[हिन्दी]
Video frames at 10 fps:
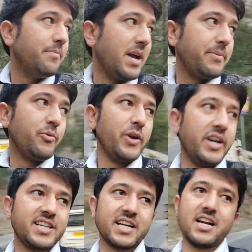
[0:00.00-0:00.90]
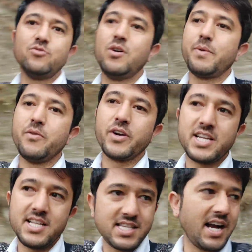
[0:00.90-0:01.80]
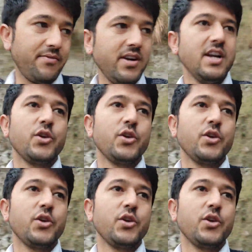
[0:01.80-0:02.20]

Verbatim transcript: मैं अभी वेट कर रहा हूँ अपने वकील साहब